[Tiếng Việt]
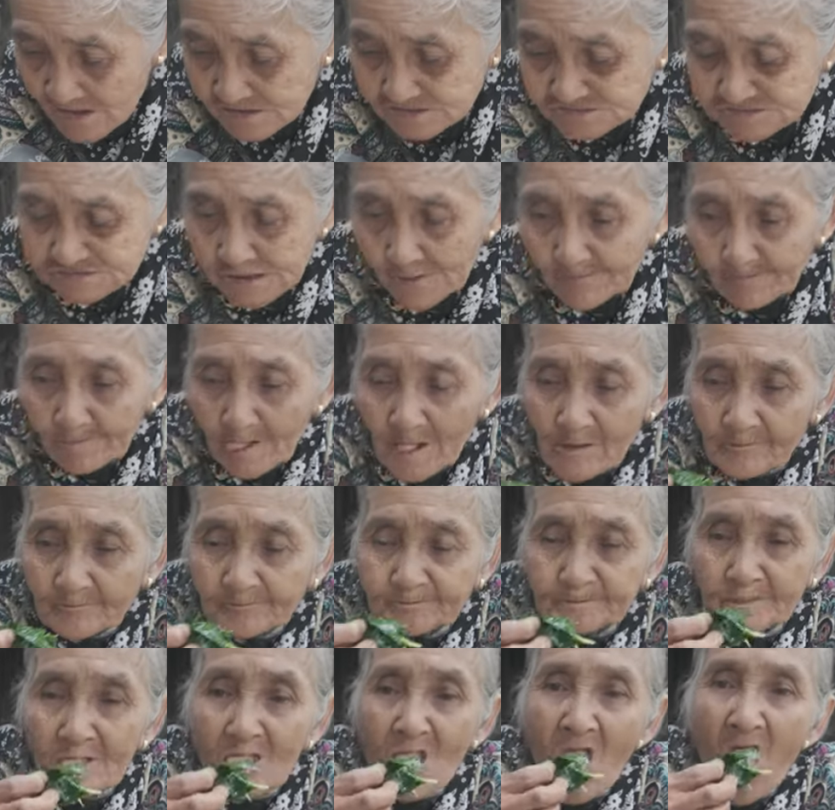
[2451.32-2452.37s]
đủ thứ này,
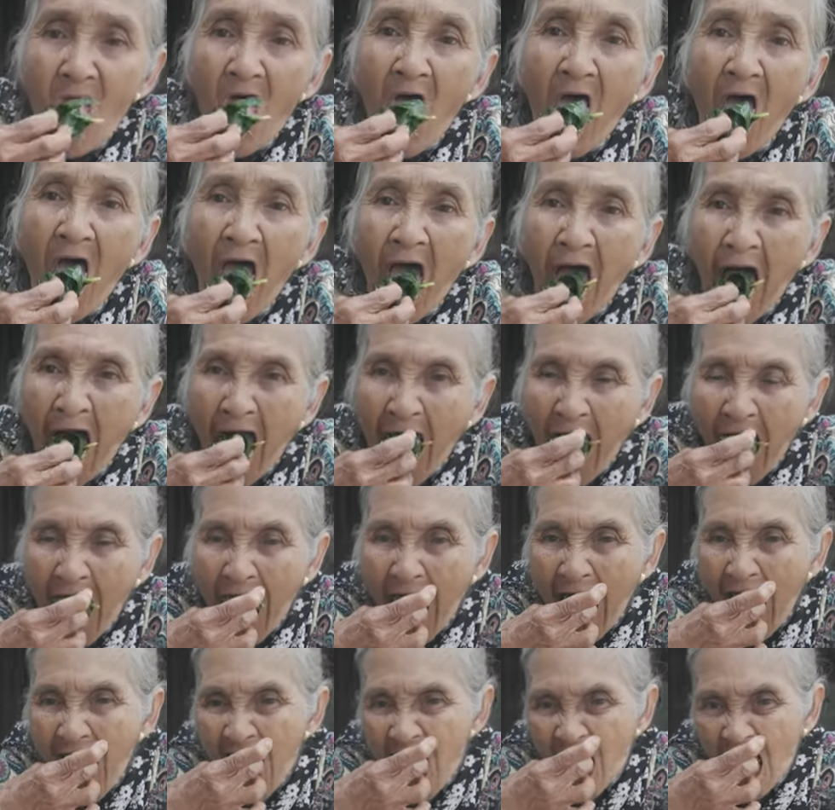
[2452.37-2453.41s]
nhưng mà ngược
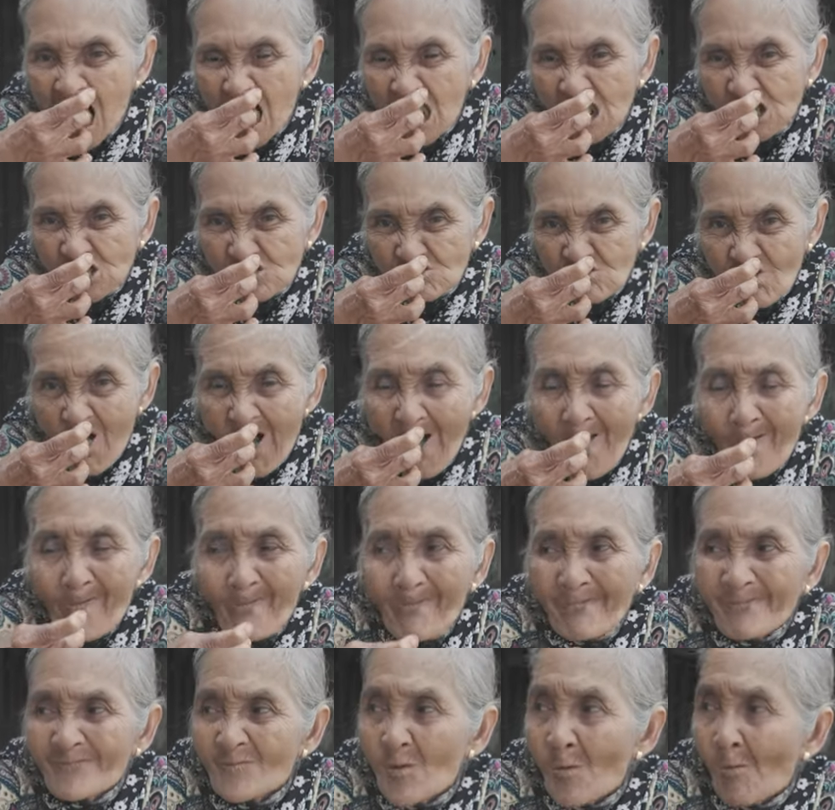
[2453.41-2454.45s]
lại là
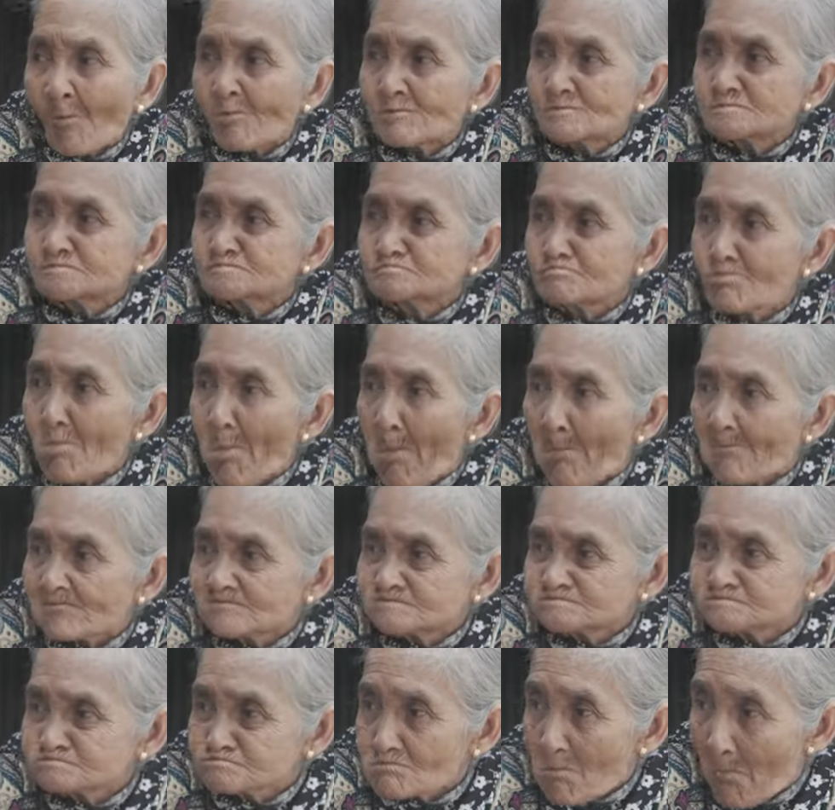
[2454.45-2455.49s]
cái niềm vui của bà
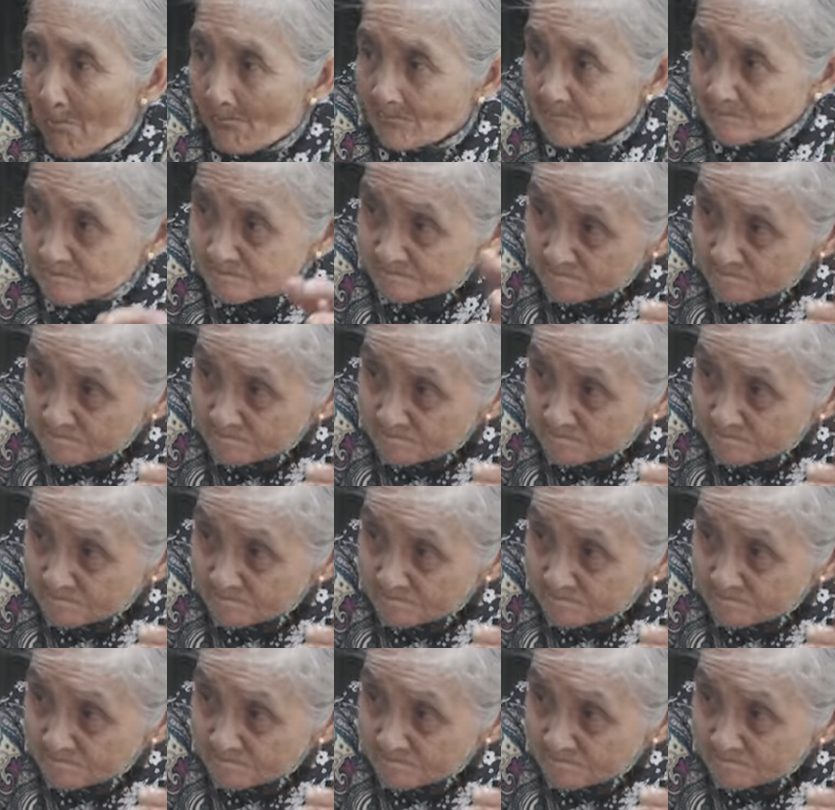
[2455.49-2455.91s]
rất là lớn